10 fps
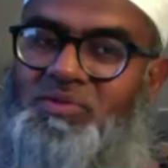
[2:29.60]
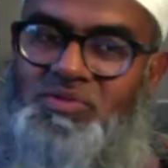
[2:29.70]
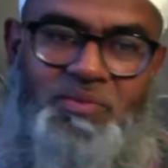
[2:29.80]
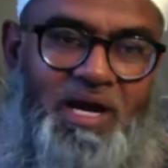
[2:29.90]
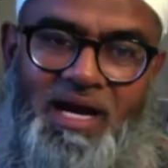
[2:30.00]

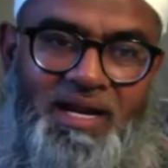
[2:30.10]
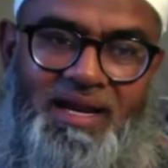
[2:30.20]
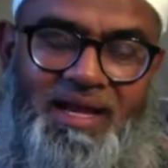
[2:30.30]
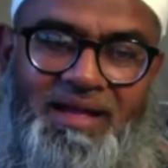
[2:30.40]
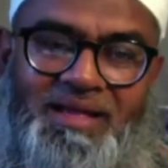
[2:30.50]
সুহান
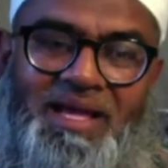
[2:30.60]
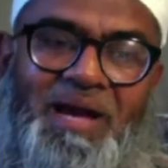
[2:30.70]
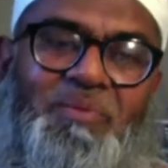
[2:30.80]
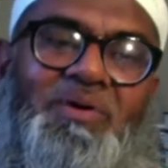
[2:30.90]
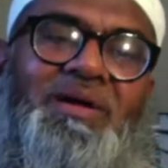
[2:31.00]
আল্লাহ
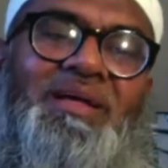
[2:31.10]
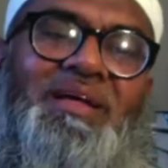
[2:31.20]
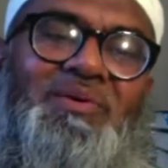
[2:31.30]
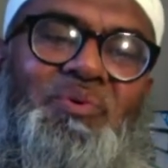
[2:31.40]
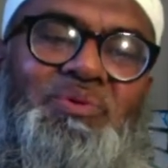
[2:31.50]
এবং
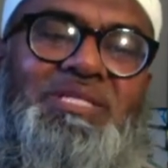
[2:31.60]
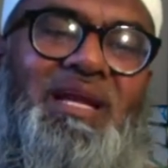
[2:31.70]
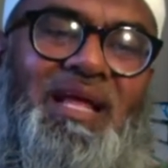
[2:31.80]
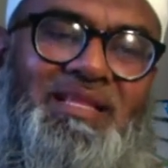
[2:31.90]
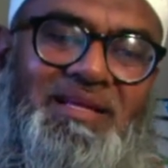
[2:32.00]
কোন
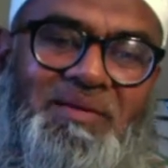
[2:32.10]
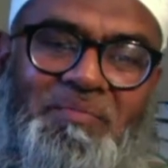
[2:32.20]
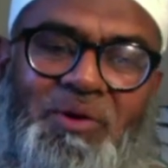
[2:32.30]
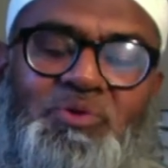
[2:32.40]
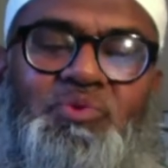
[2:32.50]
জান্নাত
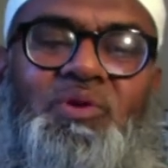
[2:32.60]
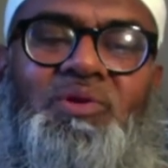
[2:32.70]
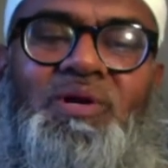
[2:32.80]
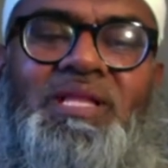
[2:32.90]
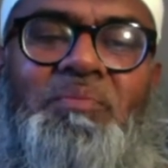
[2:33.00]
মানুষ
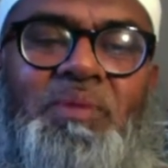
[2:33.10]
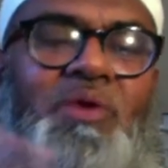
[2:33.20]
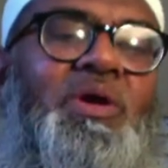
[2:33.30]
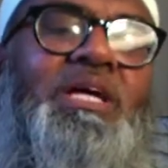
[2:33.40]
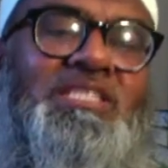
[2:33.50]
কোনোদিন ওখান থেকে বের
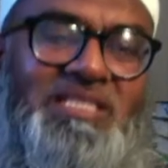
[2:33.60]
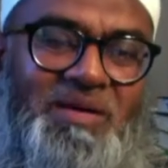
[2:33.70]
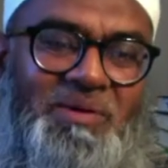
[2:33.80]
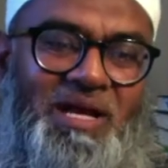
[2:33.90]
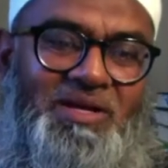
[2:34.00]
হয়ে আসতে
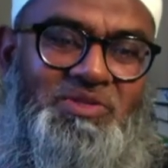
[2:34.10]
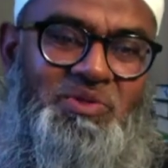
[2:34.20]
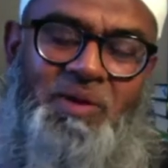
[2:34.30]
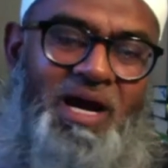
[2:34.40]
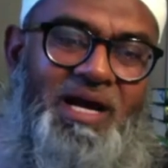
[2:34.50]
চাইবে না
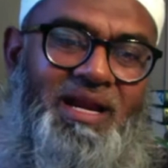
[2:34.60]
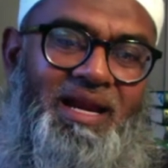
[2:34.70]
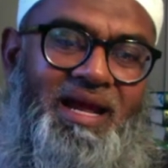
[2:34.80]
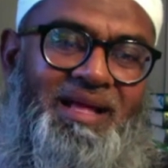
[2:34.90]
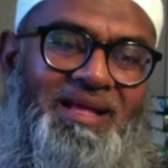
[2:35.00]
সুহান
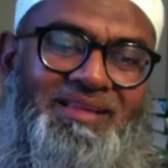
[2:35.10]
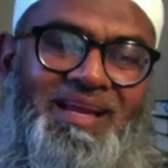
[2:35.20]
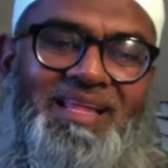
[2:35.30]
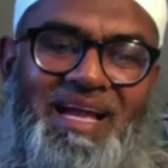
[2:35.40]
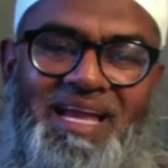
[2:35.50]
আল্লাহ
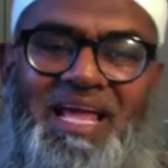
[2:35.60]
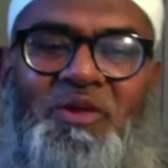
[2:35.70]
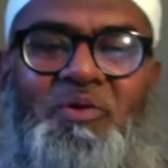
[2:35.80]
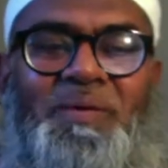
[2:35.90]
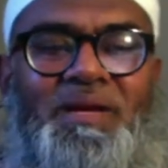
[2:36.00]
তাহলে দেখেন
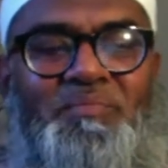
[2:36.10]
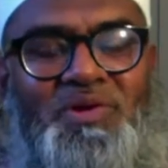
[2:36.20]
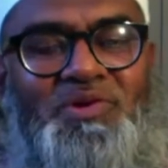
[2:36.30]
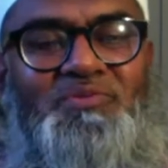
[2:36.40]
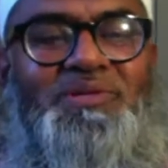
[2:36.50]
এরকম একটা
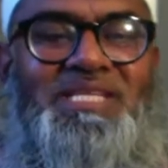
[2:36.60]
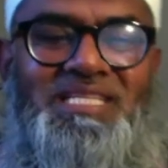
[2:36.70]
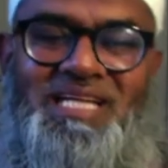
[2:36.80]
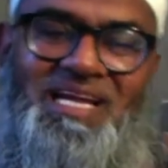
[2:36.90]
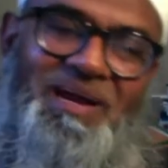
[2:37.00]
বিউটিফুল
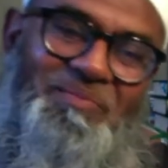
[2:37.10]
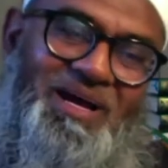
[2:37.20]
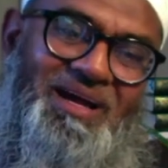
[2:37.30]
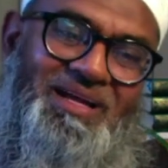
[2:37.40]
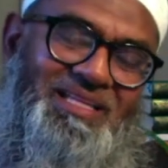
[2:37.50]
জিনিসটাকে আমরা
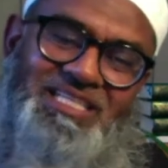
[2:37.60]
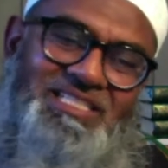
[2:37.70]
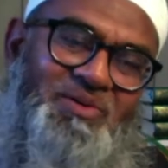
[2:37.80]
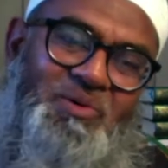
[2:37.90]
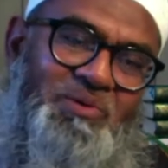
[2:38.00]

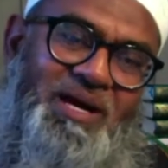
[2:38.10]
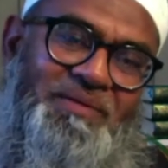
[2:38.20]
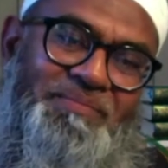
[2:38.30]
চেষ্টা করব না